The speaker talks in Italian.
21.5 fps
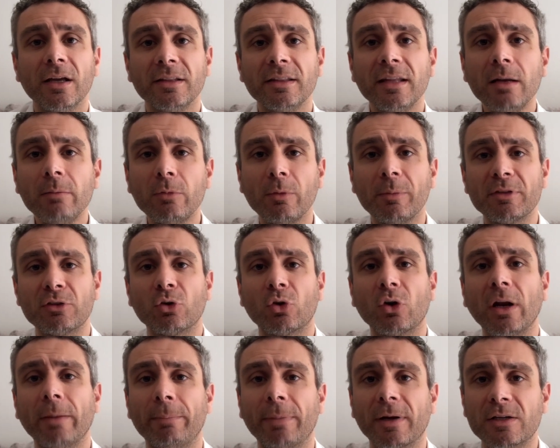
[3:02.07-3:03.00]
Nel momento che
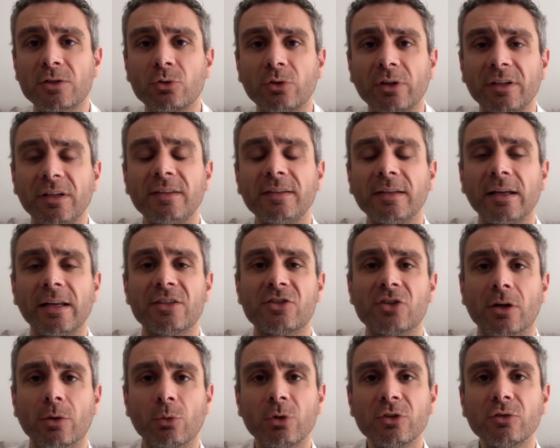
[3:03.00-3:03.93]
la persona inizia a
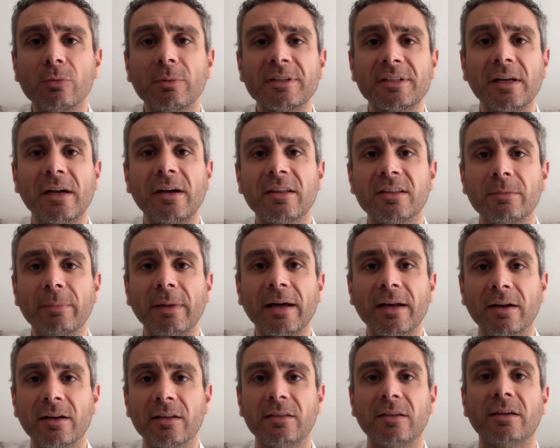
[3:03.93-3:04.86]
leggere questo materiale di
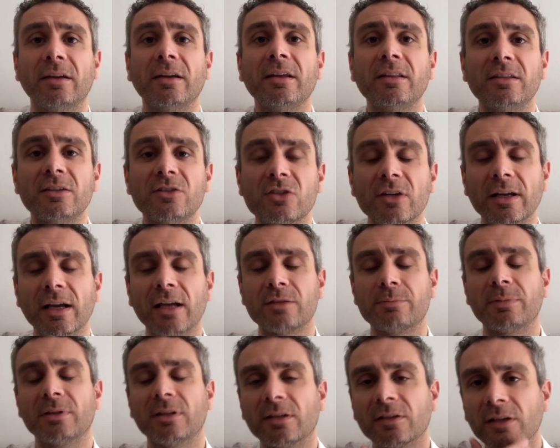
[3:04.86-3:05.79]
marketing e dice,
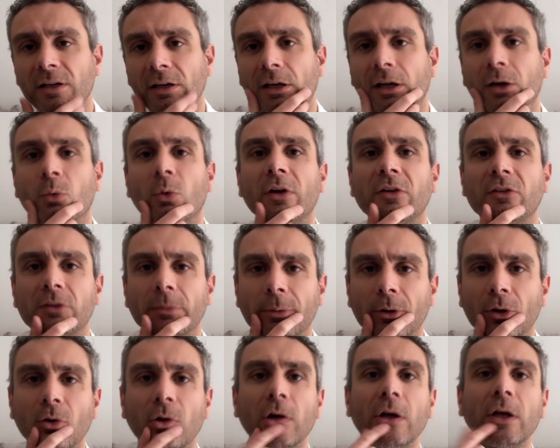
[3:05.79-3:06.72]
caspita, sai che questi
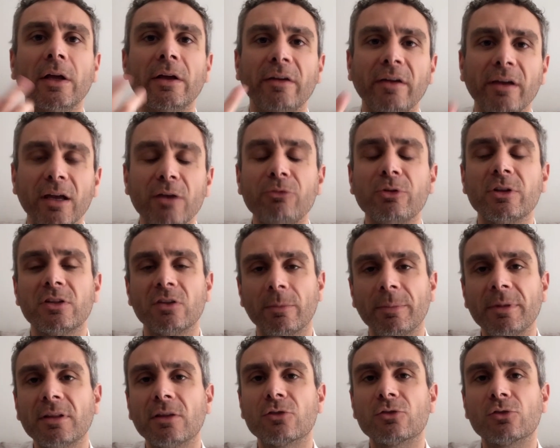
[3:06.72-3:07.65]
però
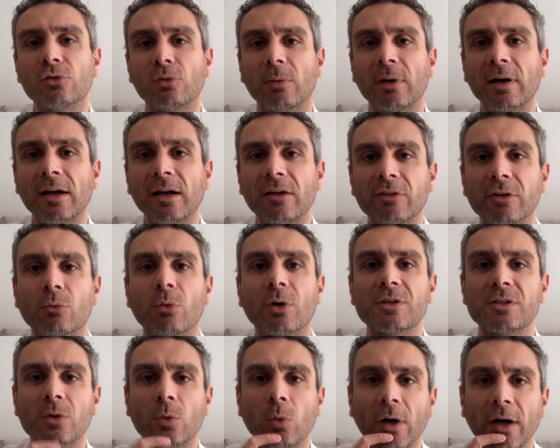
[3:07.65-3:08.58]
effettivamente sono bravi,
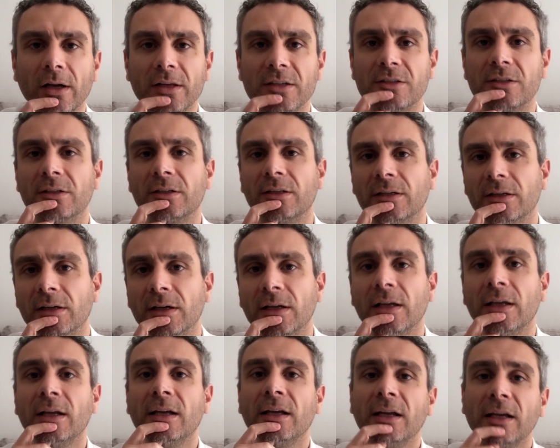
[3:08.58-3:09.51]
quasi quasi
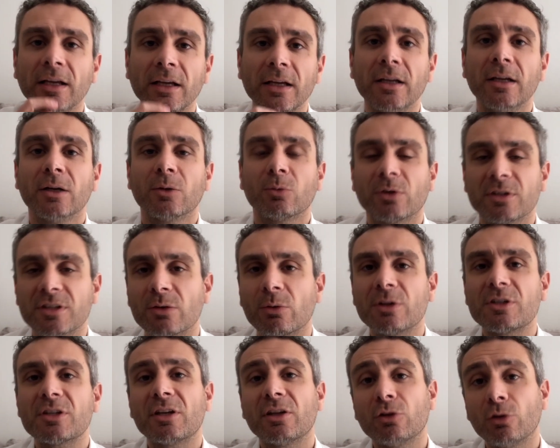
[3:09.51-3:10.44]
quasi
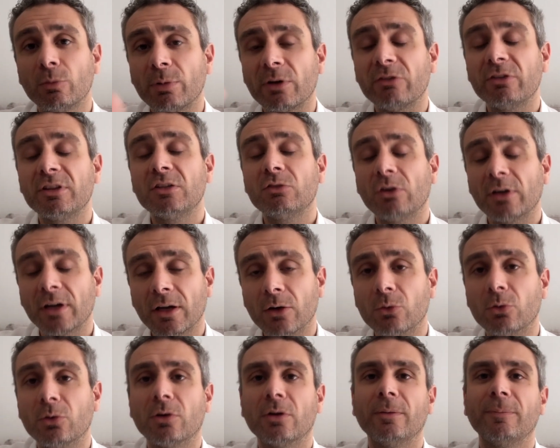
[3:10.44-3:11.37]
quasi chiedo il preventivo anche a
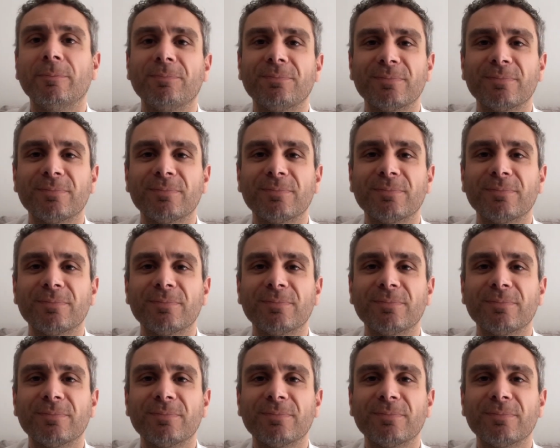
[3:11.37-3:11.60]
loro.